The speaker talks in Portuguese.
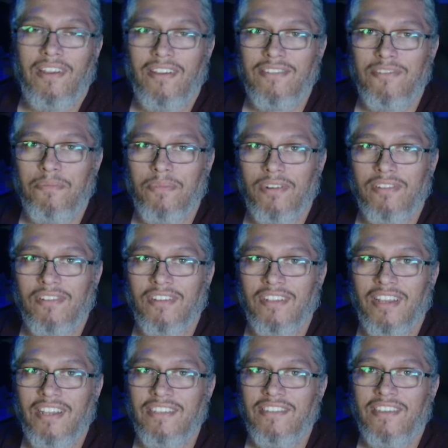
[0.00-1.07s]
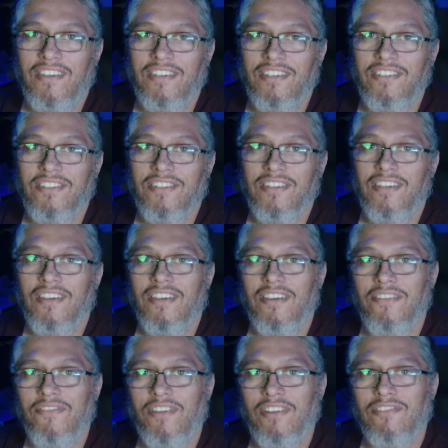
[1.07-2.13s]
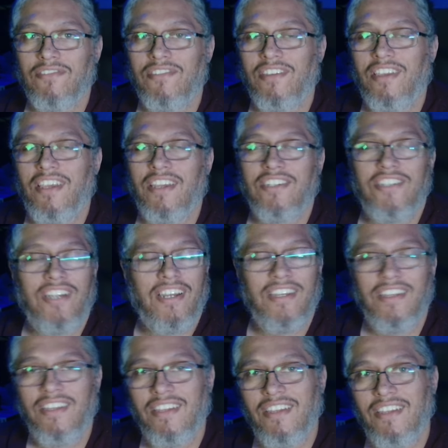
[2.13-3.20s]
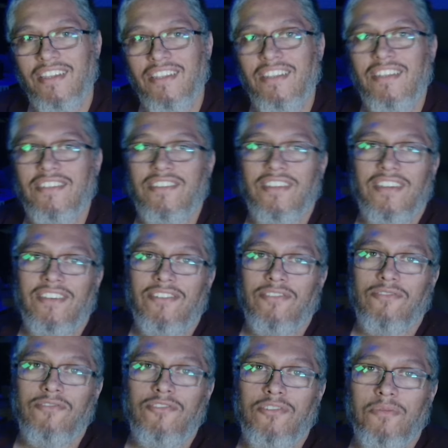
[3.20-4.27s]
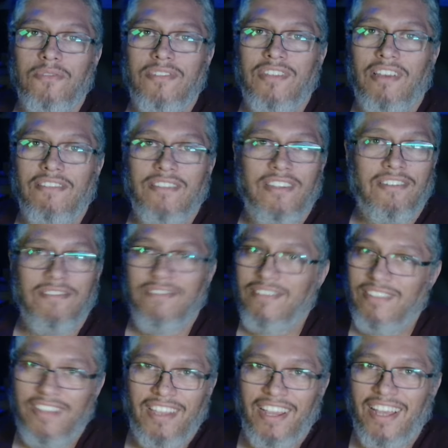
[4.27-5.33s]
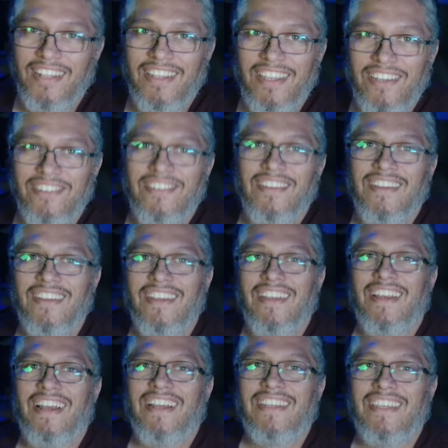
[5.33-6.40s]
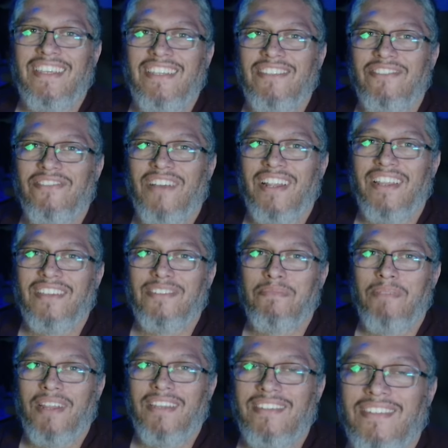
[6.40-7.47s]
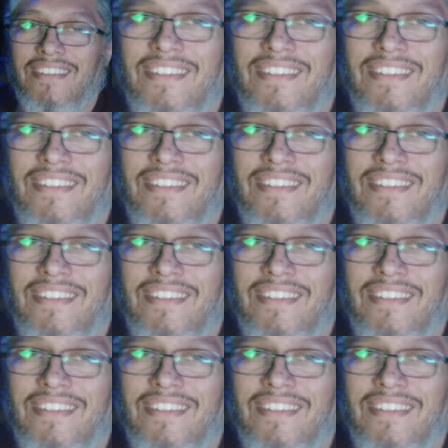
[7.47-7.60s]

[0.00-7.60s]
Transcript: oportunidades que a gente vai conseguir achar nesse último saldão derradeiro aqui do AliExpress.